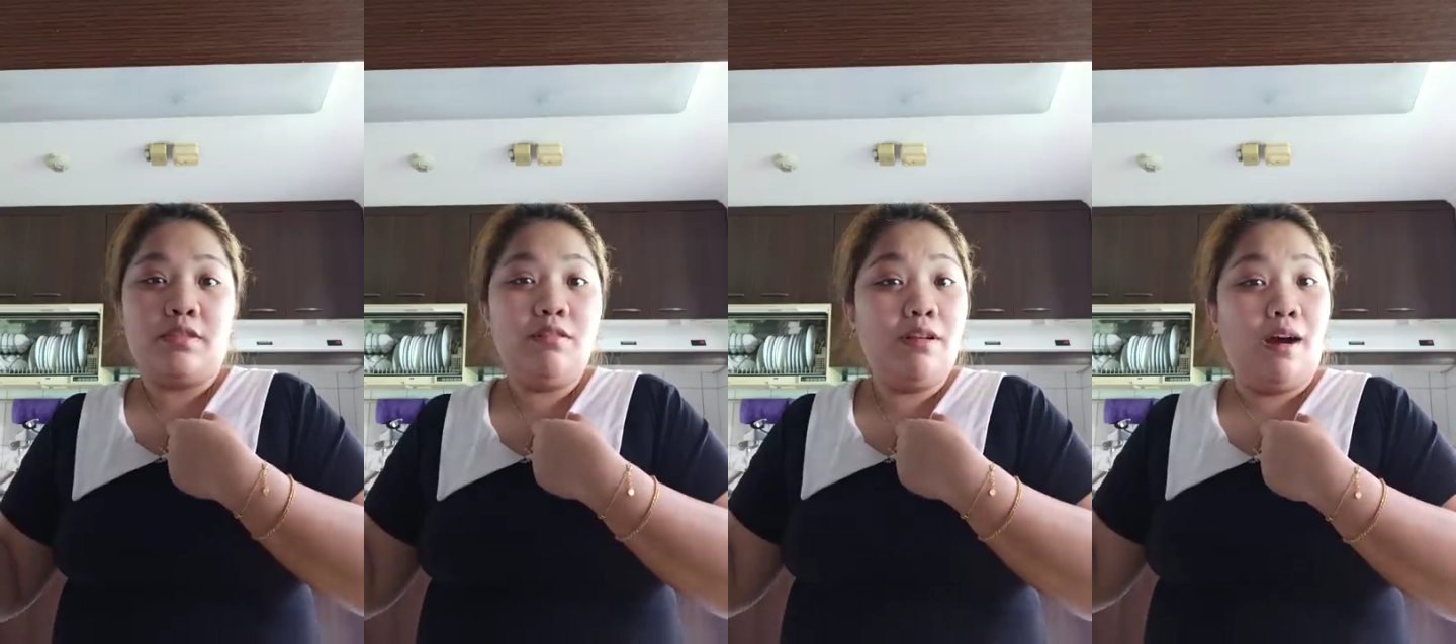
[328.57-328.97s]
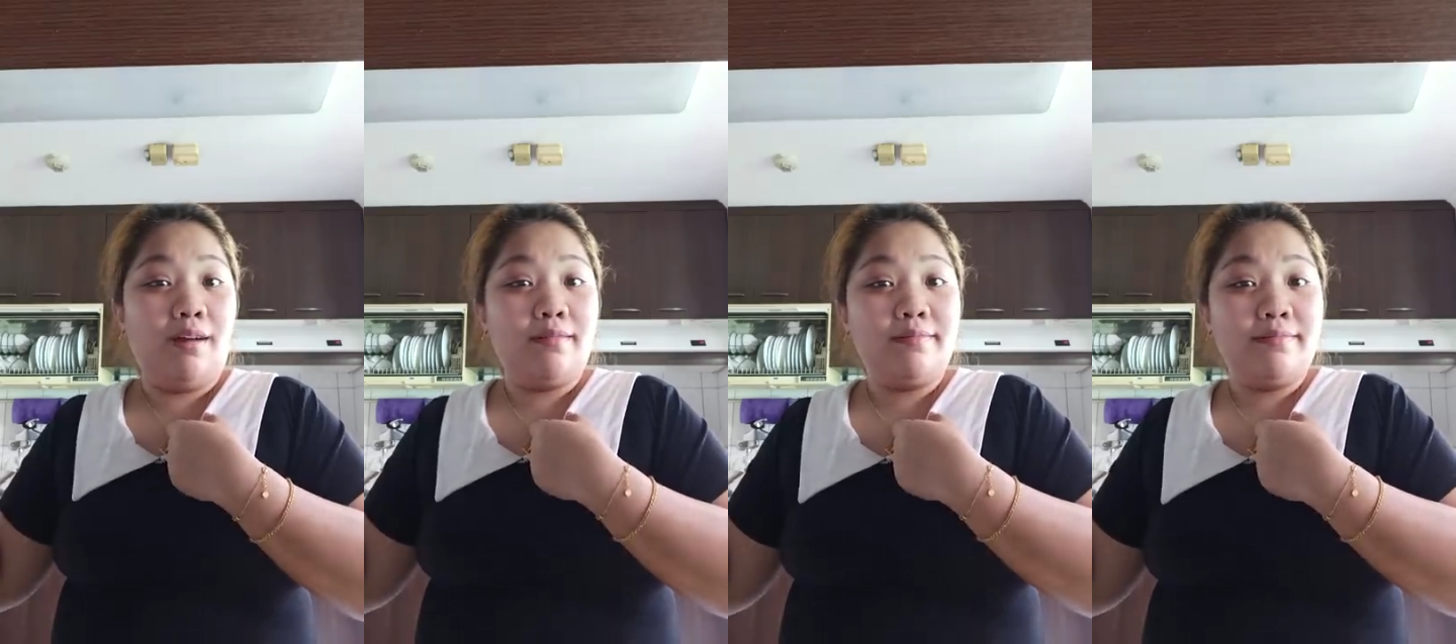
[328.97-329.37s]
Yun
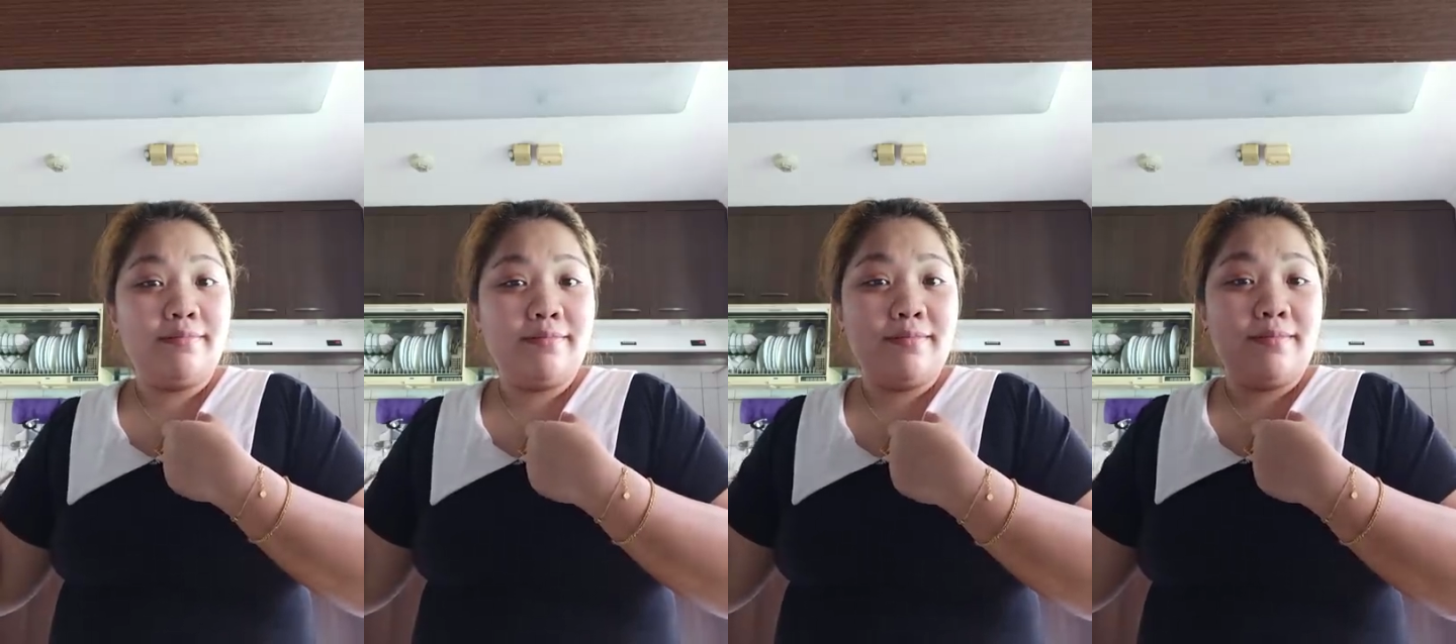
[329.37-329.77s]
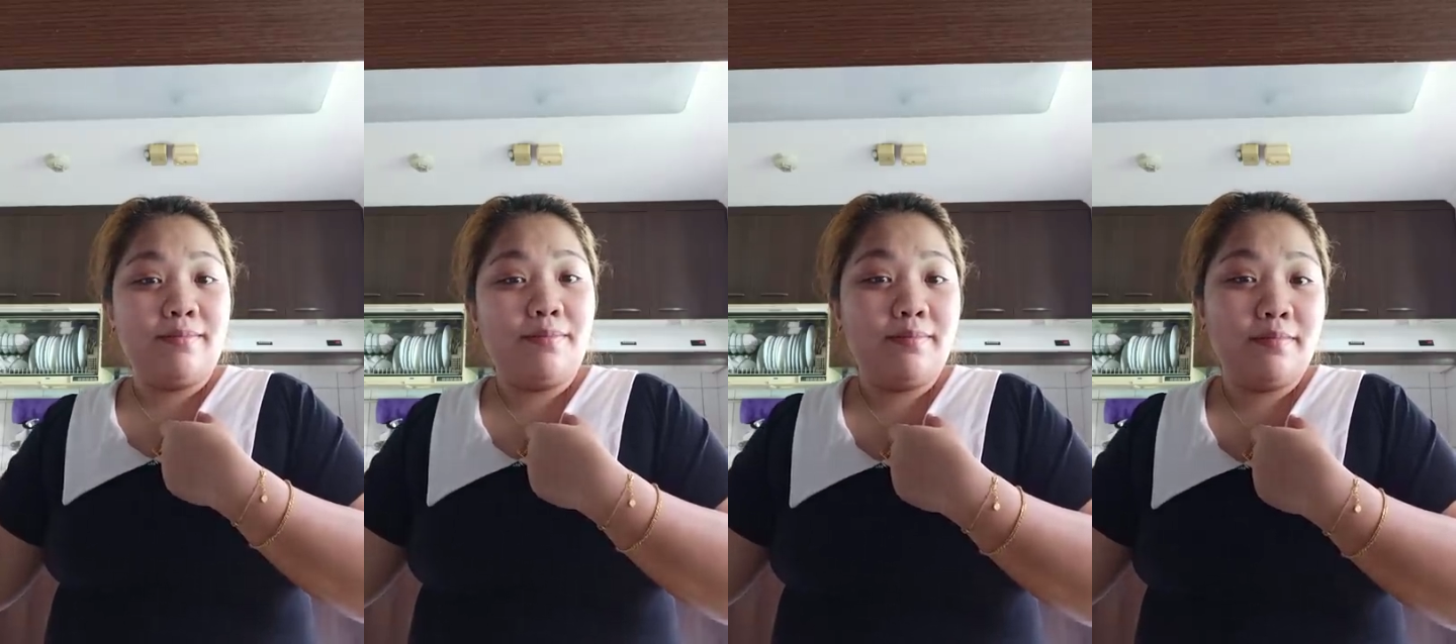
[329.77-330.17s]
lang.
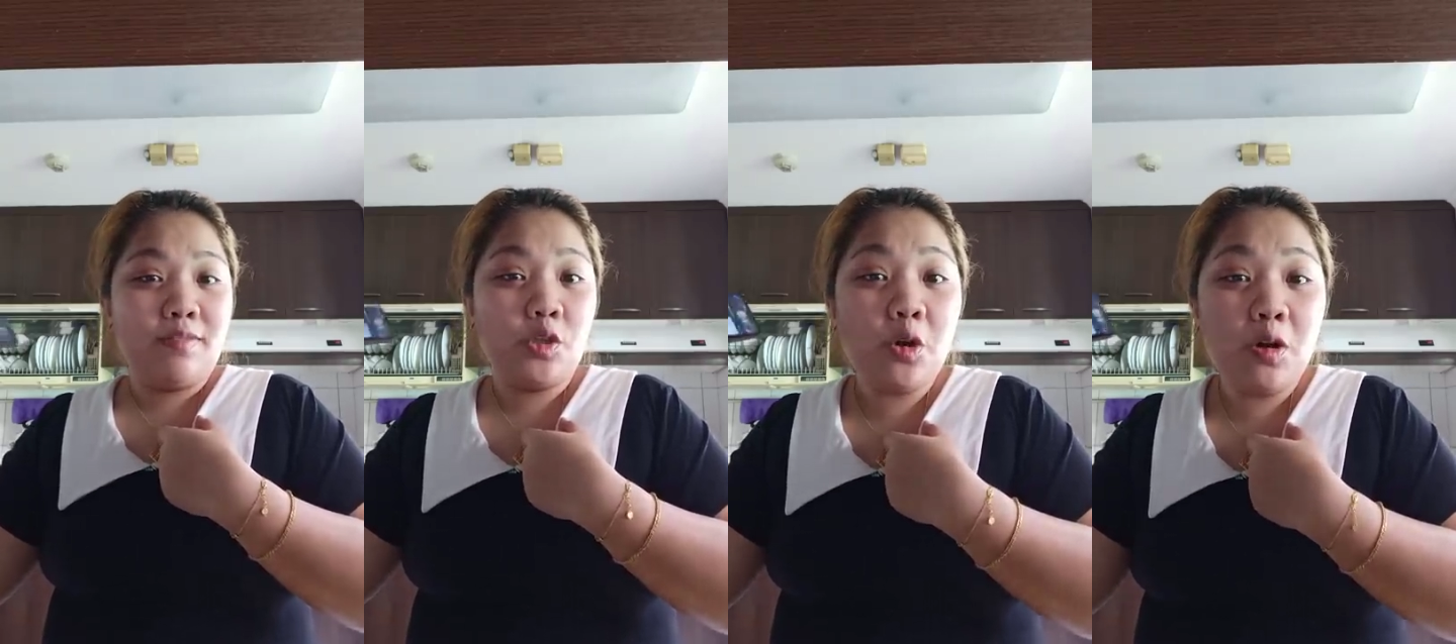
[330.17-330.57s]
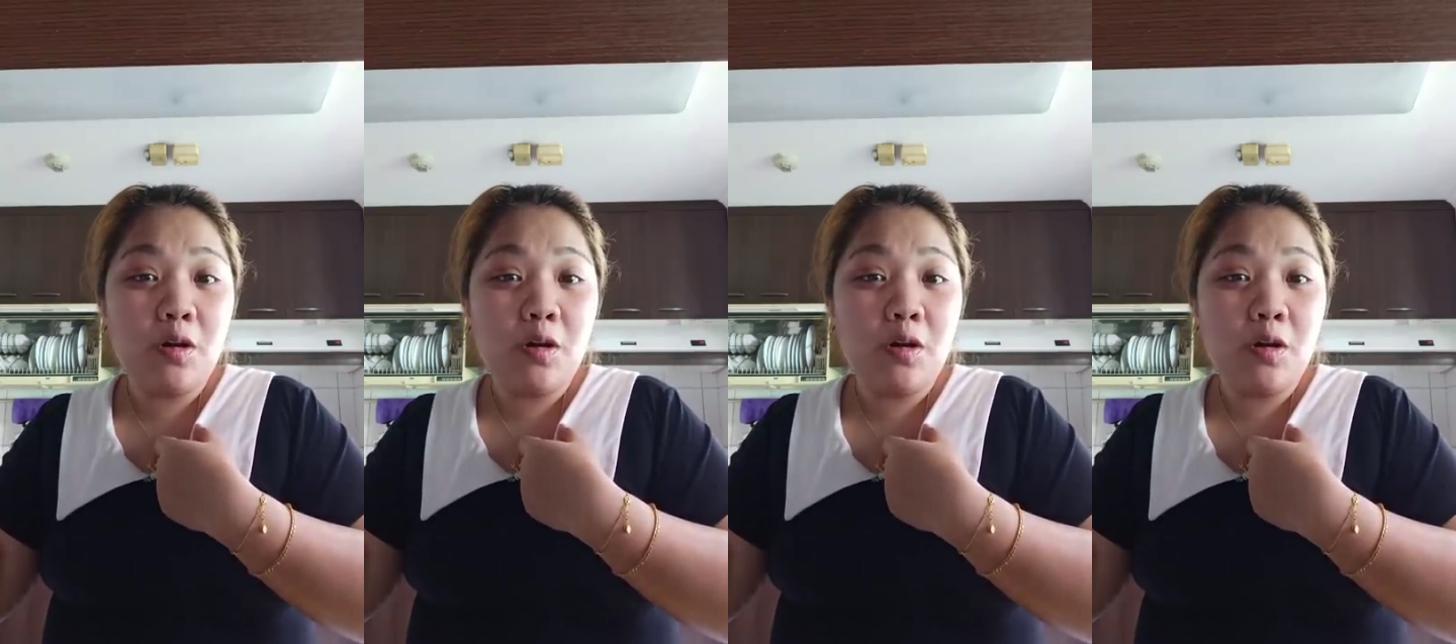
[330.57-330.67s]
So,